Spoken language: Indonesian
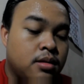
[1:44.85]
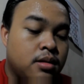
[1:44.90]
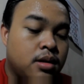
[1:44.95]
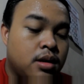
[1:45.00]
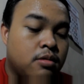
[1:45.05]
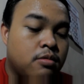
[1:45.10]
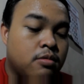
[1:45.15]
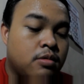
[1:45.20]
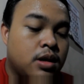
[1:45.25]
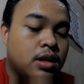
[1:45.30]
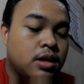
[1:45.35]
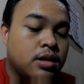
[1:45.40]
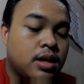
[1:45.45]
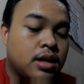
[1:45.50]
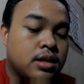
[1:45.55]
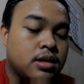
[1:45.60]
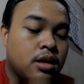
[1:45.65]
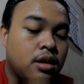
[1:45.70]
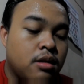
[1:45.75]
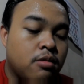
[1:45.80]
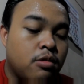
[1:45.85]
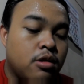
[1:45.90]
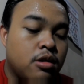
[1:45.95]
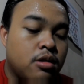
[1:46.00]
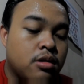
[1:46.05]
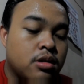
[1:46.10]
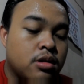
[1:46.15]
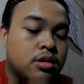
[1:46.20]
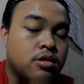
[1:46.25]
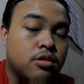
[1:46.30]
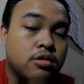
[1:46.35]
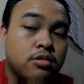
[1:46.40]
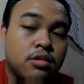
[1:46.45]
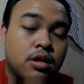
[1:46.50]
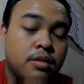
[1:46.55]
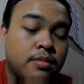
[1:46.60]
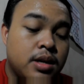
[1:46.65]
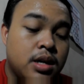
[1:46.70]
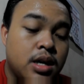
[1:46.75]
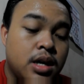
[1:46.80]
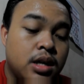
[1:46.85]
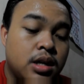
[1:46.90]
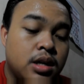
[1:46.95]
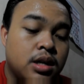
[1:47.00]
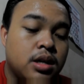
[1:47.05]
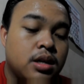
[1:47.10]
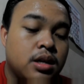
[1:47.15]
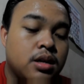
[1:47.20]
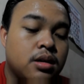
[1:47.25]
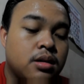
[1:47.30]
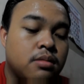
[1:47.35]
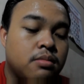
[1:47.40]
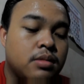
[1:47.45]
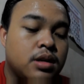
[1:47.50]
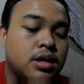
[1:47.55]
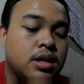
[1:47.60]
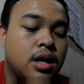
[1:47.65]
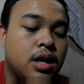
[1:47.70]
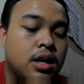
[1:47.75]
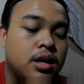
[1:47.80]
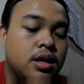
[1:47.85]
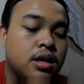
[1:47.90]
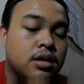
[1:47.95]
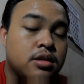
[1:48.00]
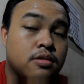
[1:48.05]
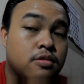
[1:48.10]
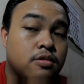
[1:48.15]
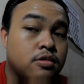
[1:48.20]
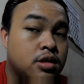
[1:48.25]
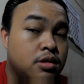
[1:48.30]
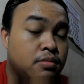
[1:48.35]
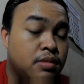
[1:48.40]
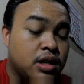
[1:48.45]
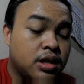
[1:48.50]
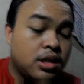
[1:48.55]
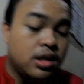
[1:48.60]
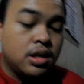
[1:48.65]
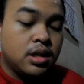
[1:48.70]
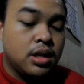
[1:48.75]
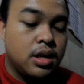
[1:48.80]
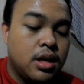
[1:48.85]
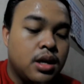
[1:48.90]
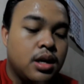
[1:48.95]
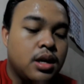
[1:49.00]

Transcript: dan wanita asal Wonorejo Surabaya ini menjalani eksekusi mati